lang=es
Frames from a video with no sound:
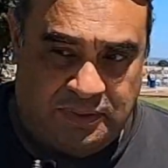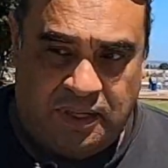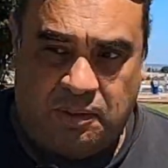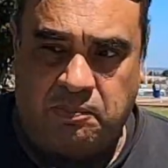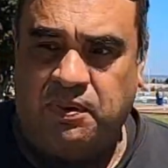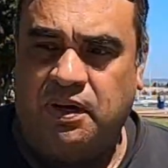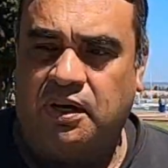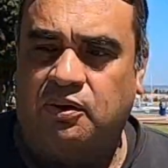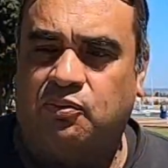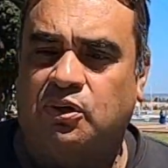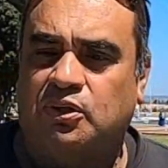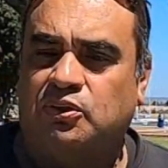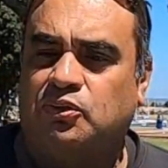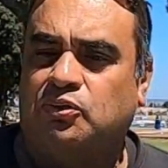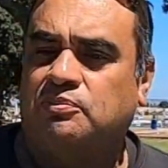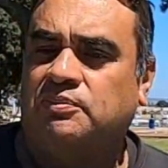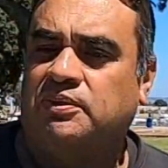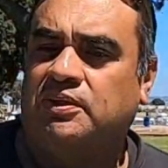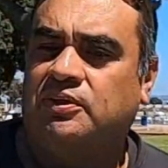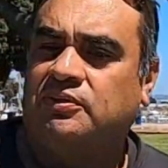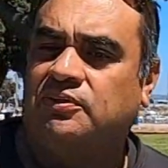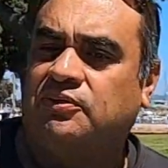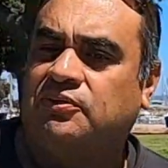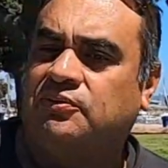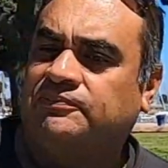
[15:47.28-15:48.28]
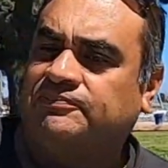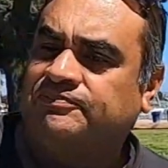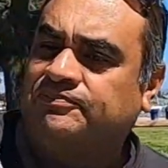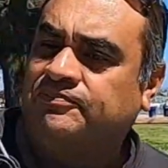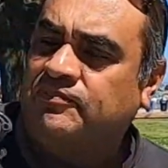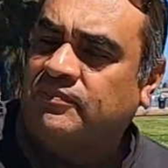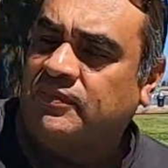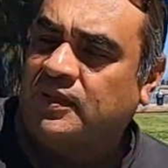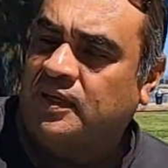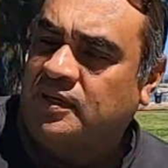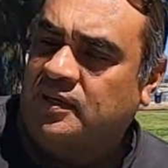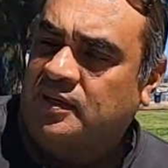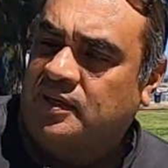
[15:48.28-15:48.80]
Ah, para cuento mío, ¿no?
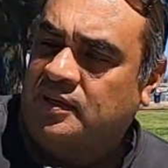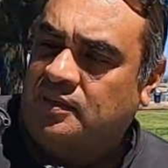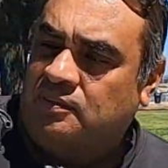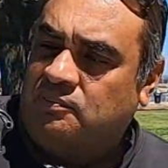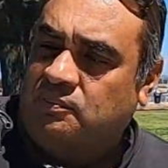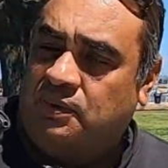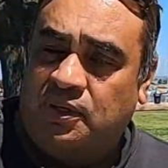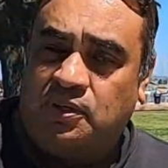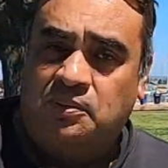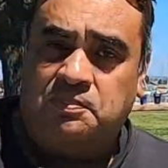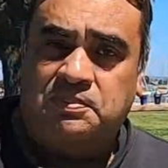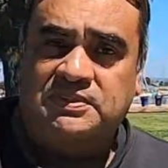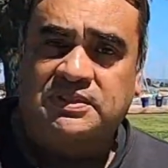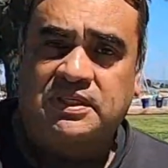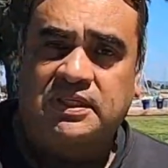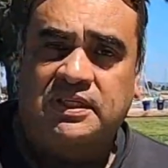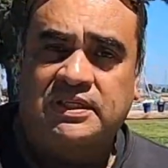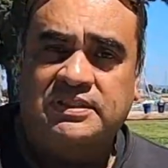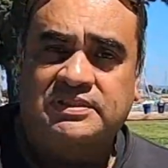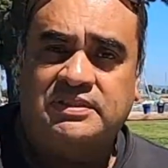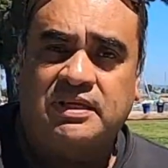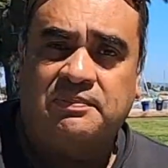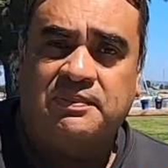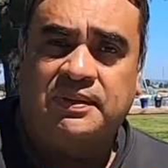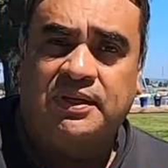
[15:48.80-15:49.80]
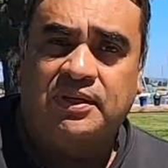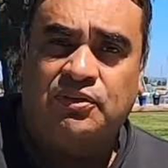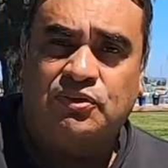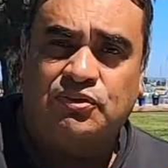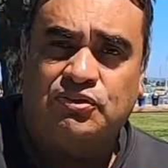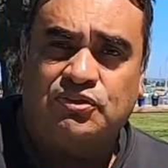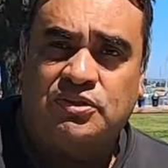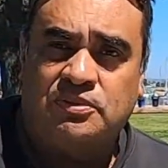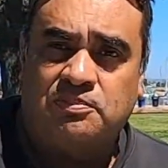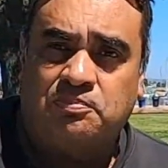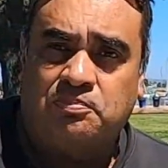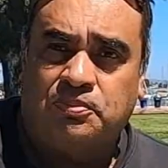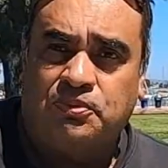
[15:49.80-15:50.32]
Bueno, pues aquí está
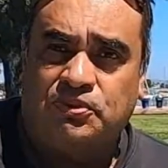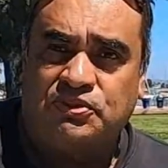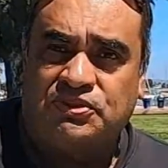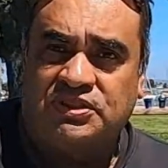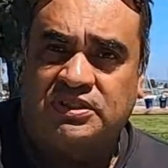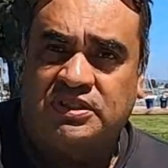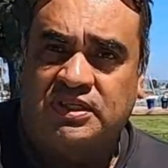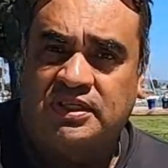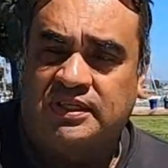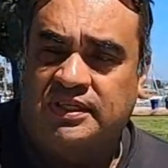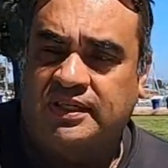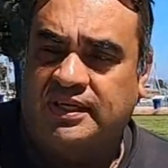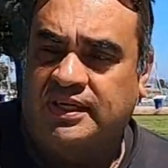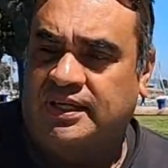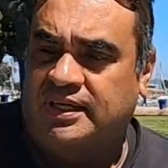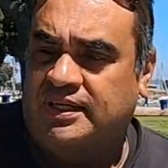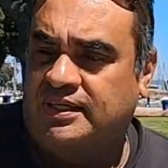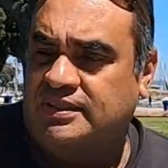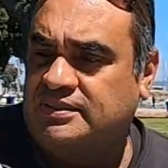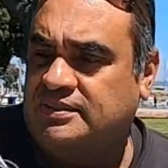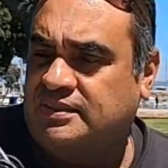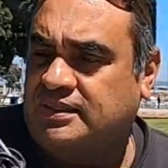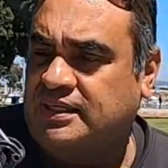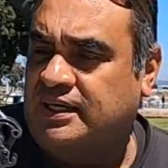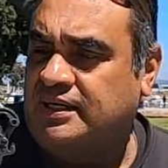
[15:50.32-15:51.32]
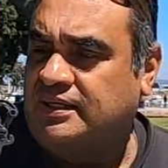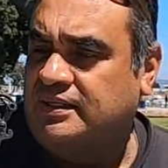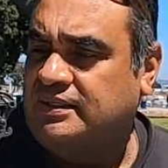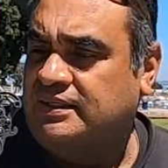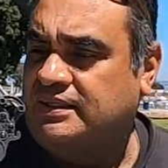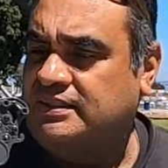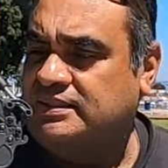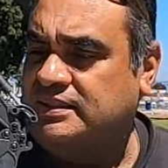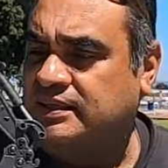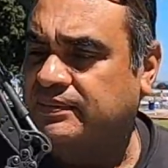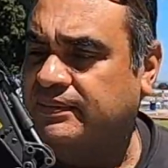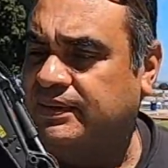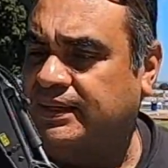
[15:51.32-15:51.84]
amigos, por si tenías ganas
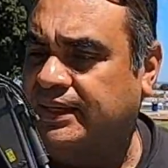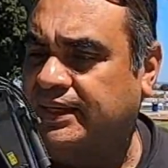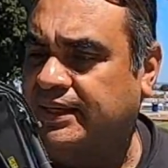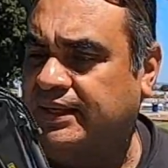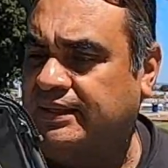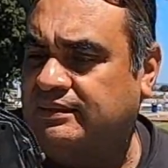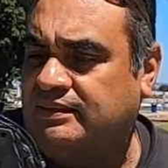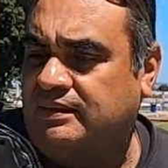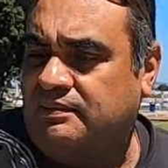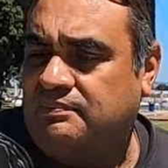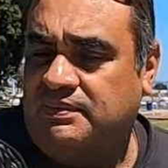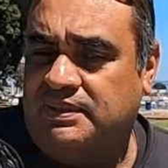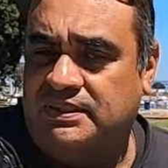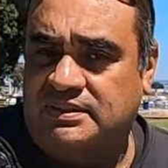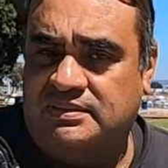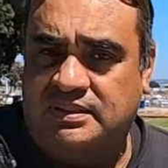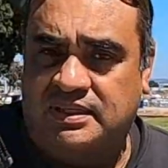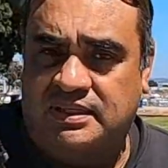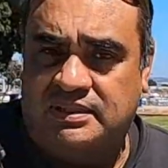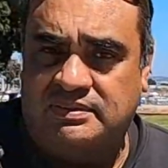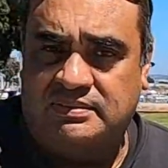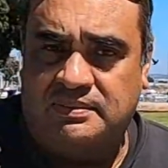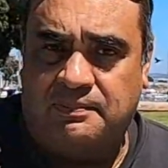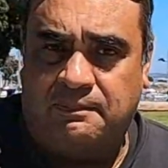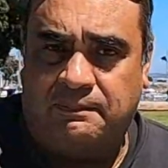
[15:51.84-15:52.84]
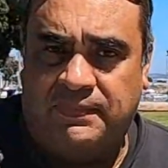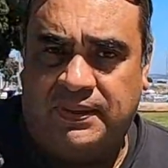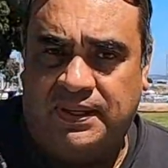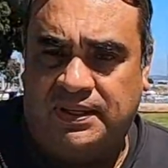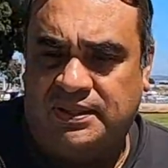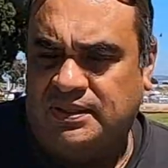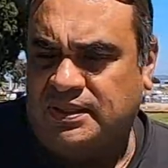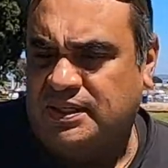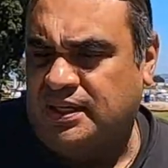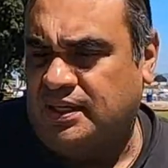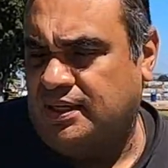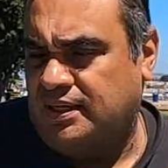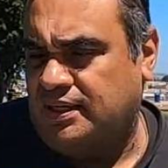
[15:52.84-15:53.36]
de saber qué también se
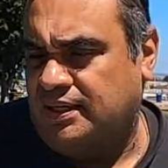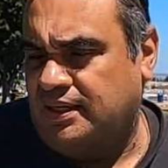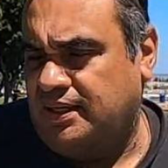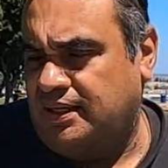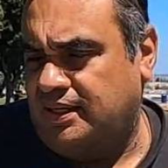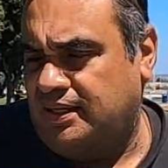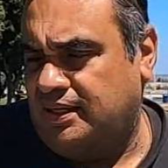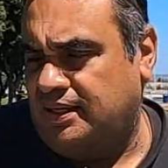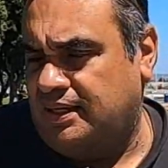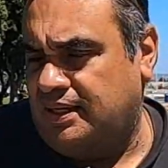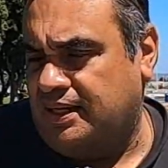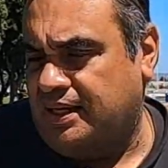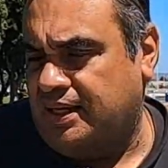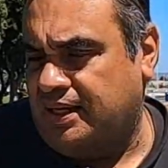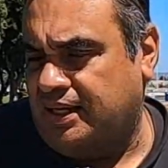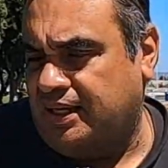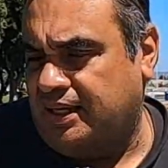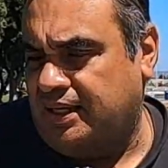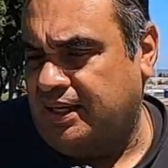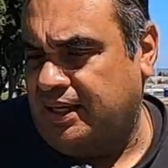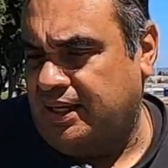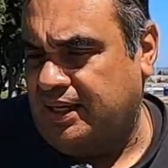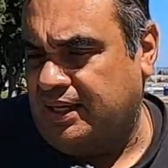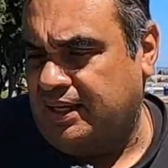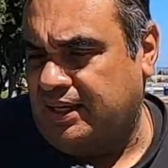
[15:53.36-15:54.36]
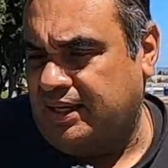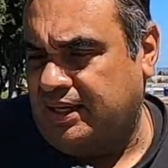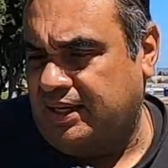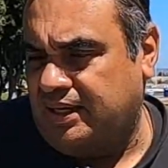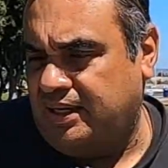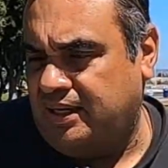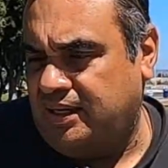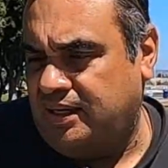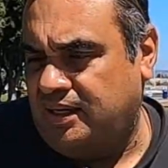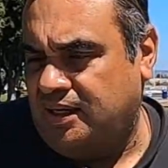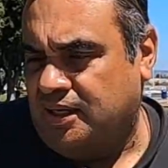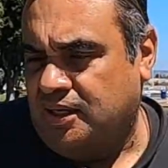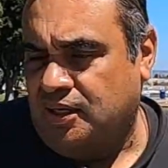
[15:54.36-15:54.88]
desempeña eh, la
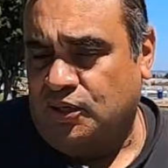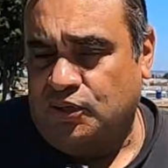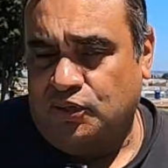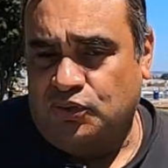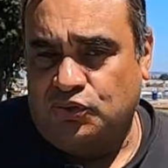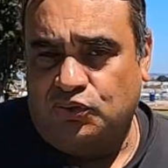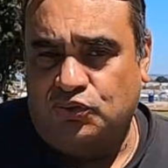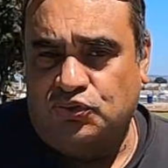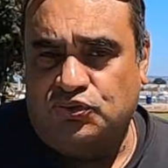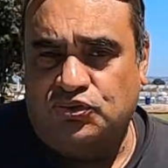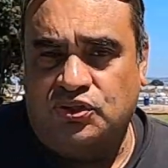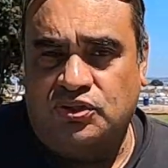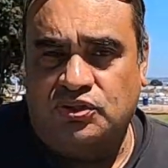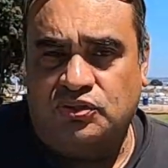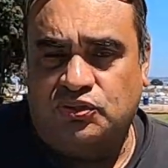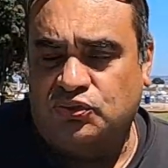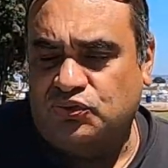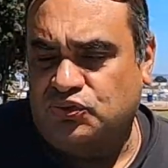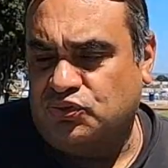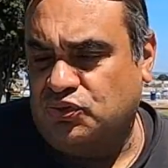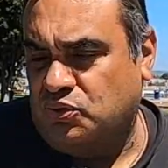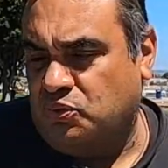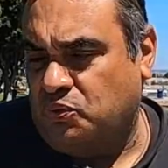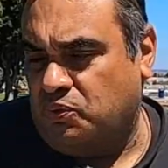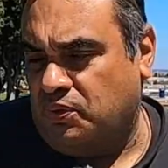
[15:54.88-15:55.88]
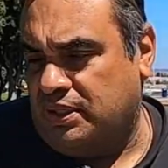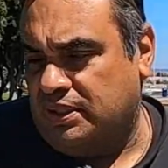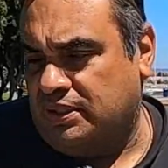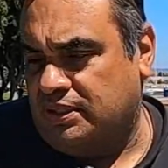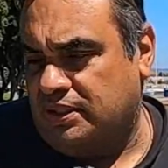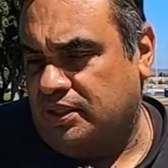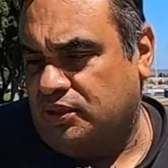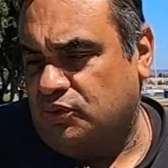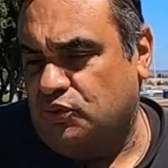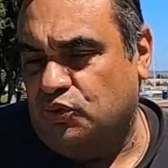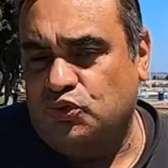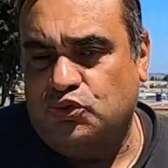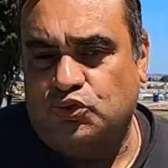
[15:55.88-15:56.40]

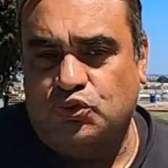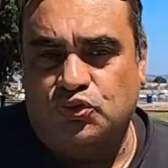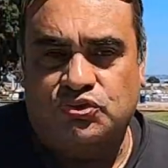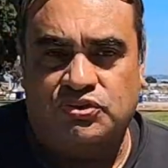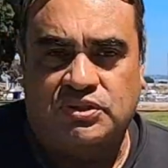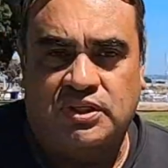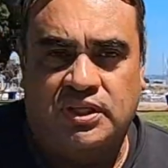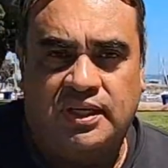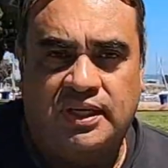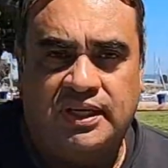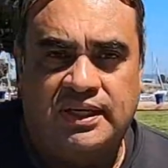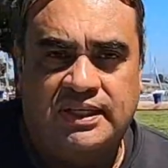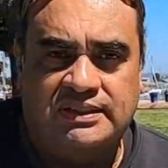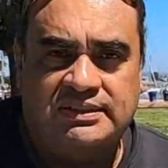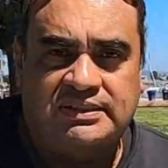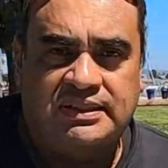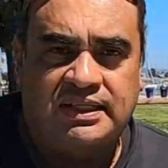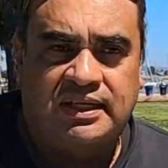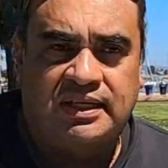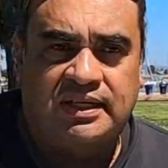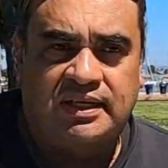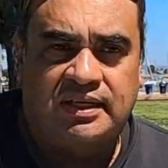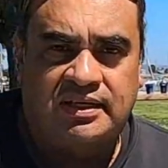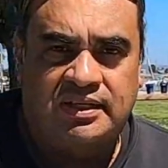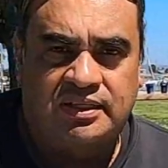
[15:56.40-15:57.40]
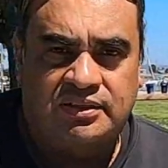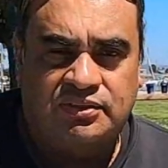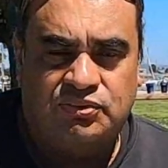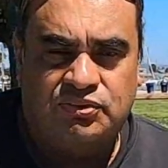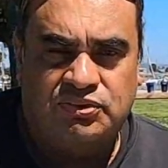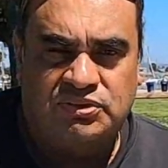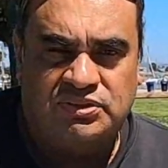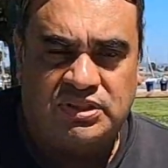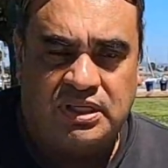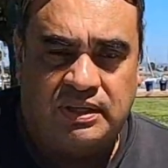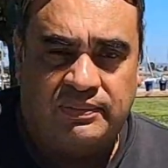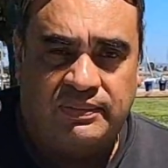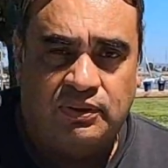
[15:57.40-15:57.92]
YG258C, esta
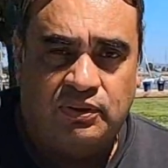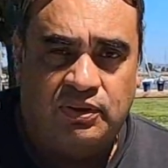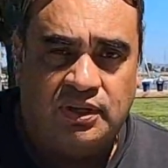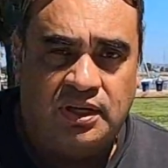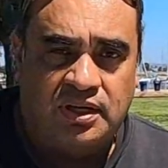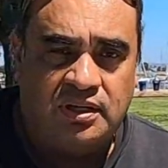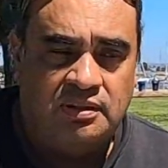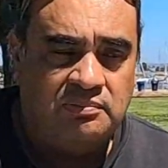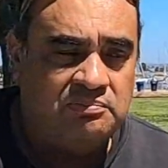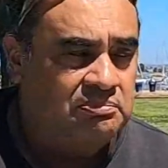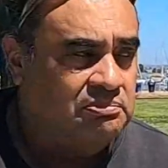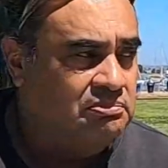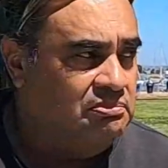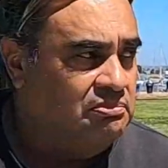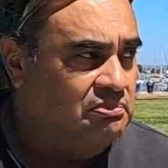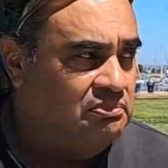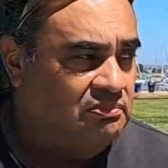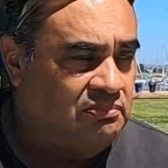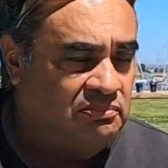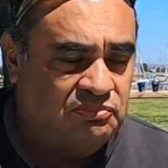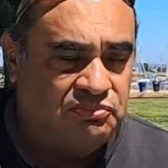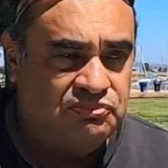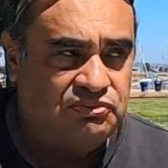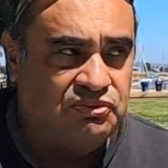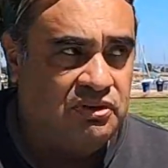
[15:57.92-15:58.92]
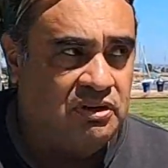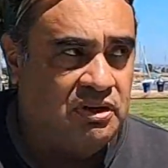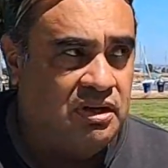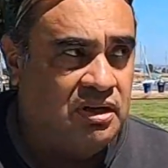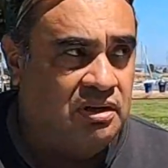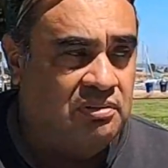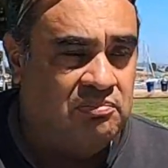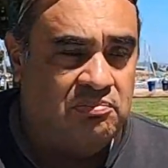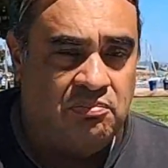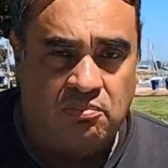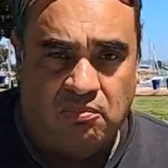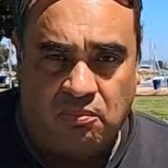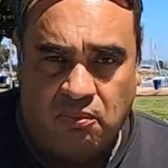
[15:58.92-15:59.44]
retroexcavadora
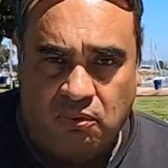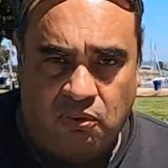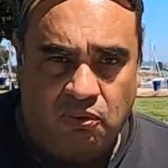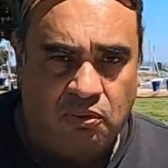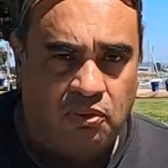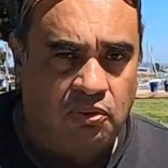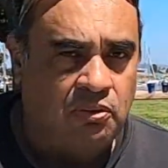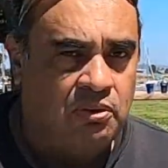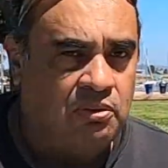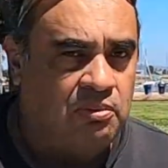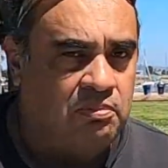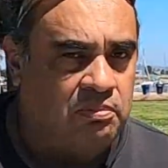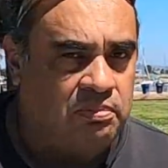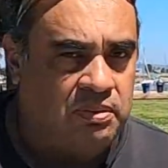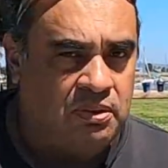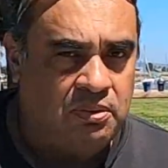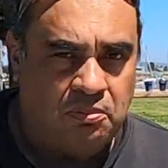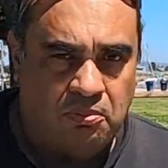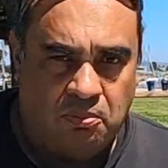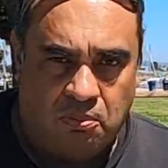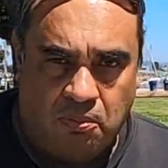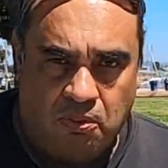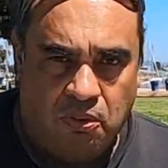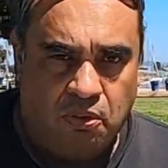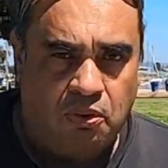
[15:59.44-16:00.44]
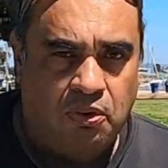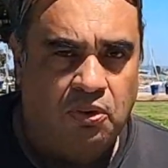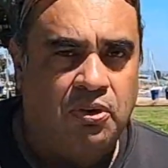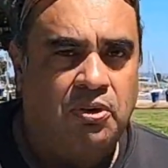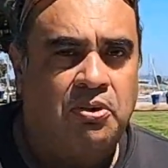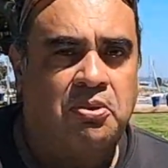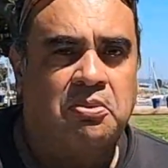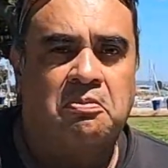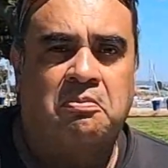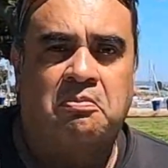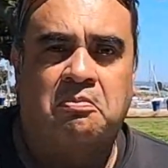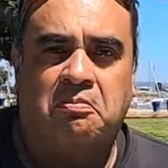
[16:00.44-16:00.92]
funciona muy, pero muy